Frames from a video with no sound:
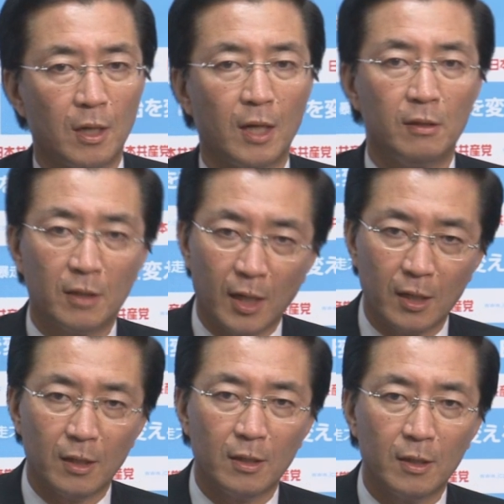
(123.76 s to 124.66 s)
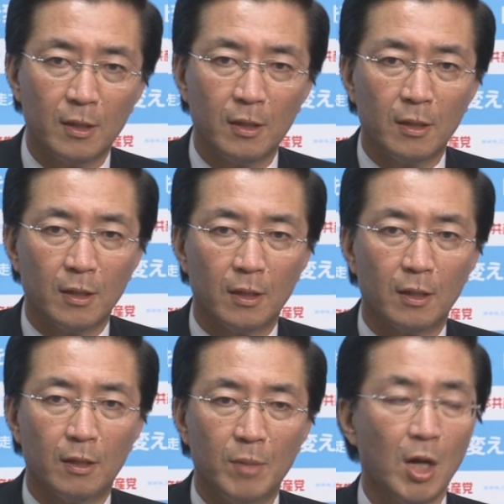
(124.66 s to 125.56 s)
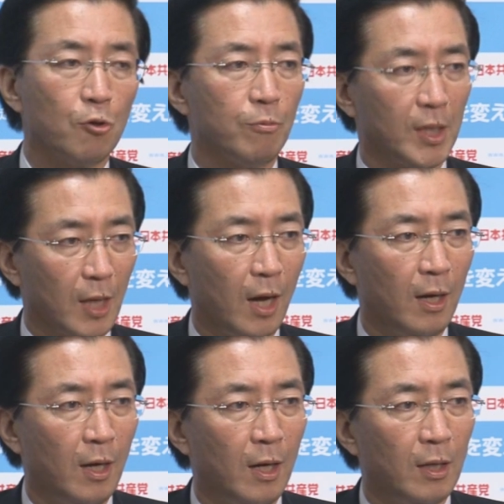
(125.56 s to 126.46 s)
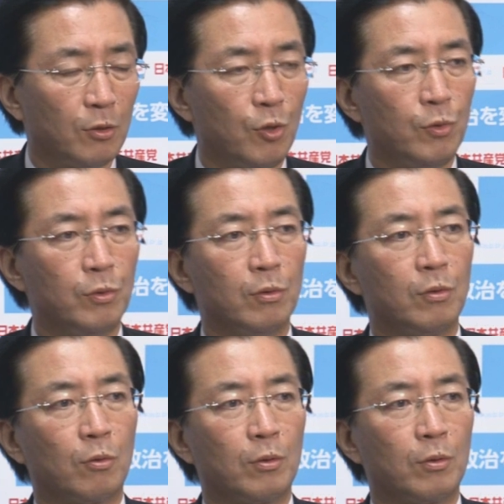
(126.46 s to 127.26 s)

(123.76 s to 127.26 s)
反対、え見直すべきだという